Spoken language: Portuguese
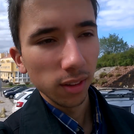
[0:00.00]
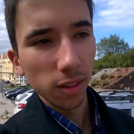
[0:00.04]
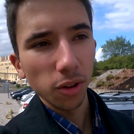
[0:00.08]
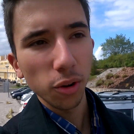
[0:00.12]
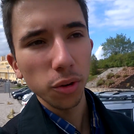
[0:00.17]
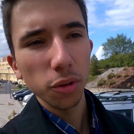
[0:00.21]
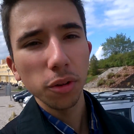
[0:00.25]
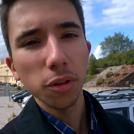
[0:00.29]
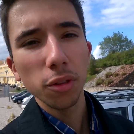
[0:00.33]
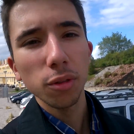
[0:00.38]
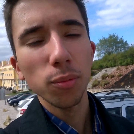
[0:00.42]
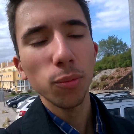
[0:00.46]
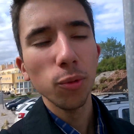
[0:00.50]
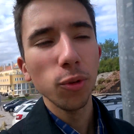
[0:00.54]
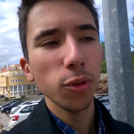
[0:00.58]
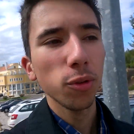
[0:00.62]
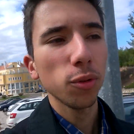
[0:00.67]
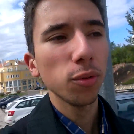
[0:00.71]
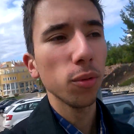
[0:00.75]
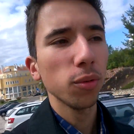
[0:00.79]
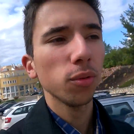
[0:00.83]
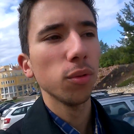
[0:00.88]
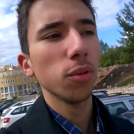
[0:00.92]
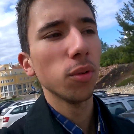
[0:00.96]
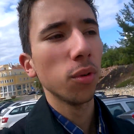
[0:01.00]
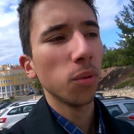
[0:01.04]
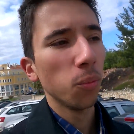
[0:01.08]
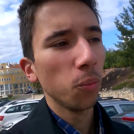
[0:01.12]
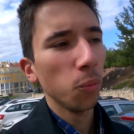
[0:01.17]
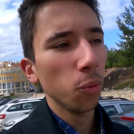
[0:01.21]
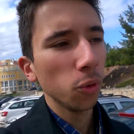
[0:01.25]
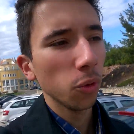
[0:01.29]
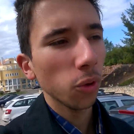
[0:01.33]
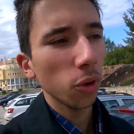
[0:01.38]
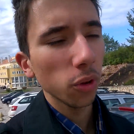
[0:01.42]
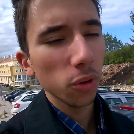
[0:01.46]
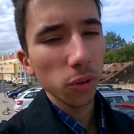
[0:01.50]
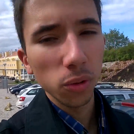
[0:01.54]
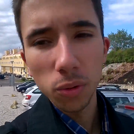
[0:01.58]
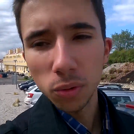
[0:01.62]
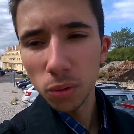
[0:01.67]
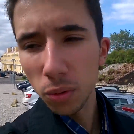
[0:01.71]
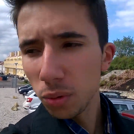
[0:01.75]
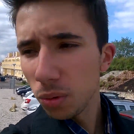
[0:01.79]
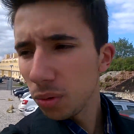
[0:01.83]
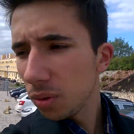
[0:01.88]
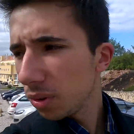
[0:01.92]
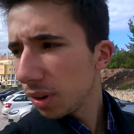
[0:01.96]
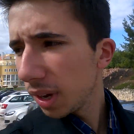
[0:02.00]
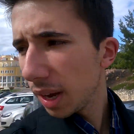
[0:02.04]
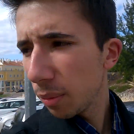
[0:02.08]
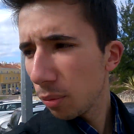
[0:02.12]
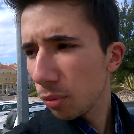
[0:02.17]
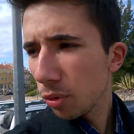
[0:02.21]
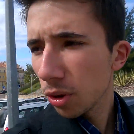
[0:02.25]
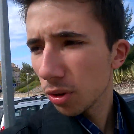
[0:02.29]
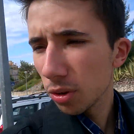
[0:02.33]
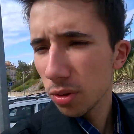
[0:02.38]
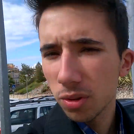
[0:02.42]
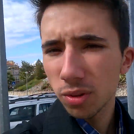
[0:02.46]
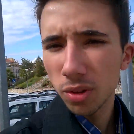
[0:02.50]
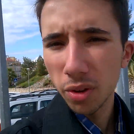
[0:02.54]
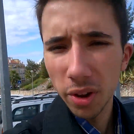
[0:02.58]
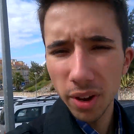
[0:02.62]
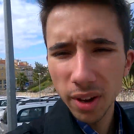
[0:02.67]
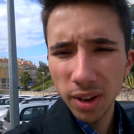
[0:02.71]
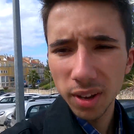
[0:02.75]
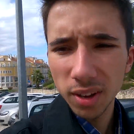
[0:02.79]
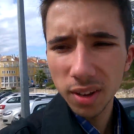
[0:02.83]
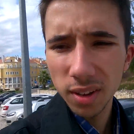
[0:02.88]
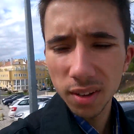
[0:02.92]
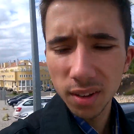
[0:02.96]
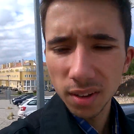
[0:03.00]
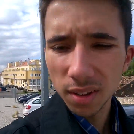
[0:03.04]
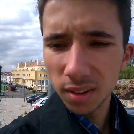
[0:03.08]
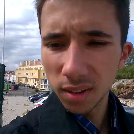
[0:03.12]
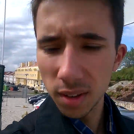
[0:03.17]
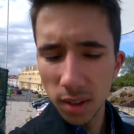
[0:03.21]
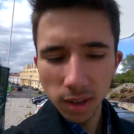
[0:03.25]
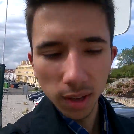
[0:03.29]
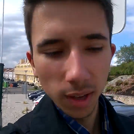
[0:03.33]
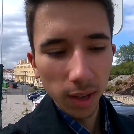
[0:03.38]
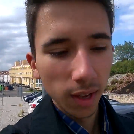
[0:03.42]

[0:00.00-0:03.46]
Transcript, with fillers: torna-se muito monótono. É monótono, não é? Yeah.